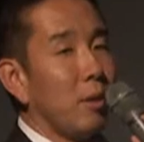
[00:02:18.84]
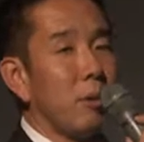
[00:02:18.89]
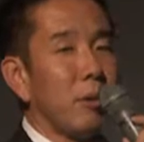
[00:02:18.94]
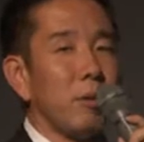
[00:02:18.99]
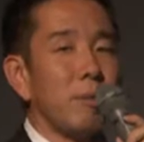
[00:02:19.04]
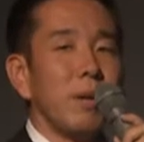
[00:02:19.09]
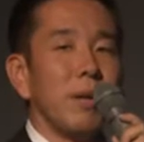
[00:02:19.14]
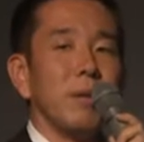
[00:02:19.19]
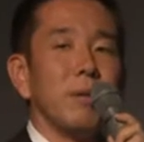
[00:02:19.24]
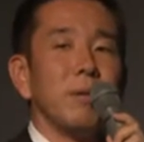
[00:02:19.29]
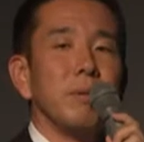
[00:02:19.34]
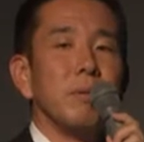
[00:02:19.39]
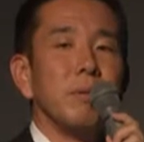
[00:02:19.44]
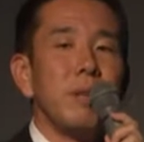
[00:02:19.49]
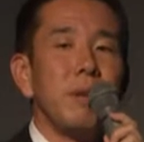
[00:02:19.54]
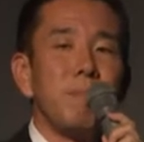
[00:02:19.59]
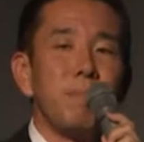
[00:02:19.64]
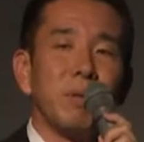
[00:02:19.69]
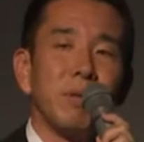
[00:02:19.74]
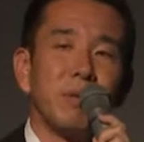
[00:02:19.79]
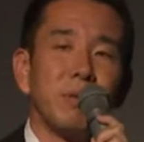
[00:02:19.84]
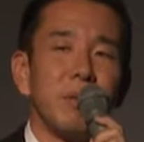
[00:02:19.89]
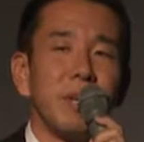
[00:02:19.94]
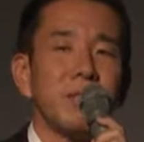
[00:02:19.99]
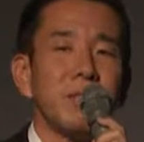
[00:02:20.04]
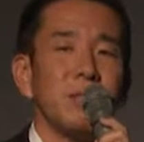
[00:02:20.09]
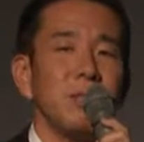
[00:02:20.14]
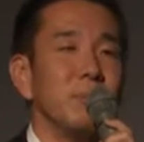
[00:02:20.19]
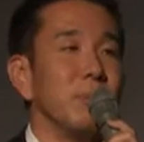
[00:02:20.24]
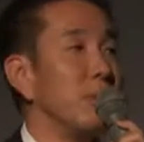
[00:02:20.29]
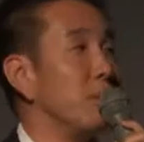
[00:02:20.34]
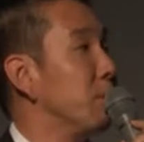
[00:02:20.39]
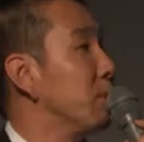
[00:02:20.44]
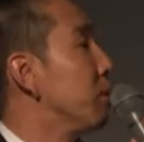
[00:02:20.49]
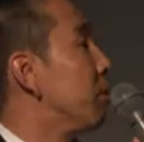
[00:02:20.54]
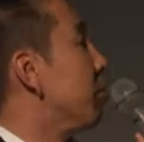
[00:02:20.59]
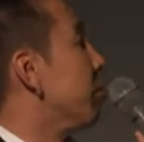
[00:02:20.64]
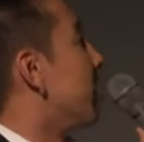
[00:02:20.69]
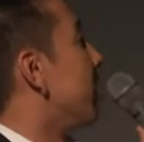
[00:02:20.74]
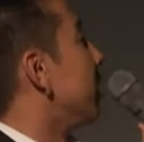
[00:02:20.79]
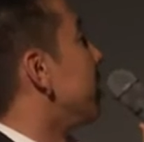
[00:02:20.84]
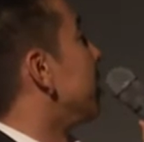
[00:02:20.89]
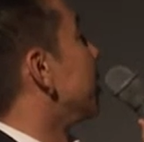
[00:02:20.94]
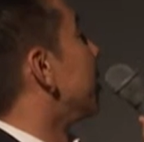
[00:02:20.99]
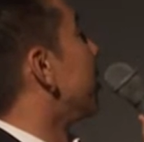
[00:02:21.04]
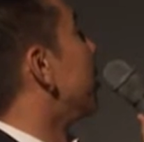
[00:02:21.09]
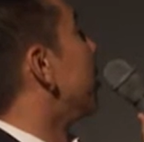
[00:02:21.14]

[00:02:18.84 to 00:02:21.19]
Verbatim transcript: 語ではあのフリップとクラスルームというそうなんですけれ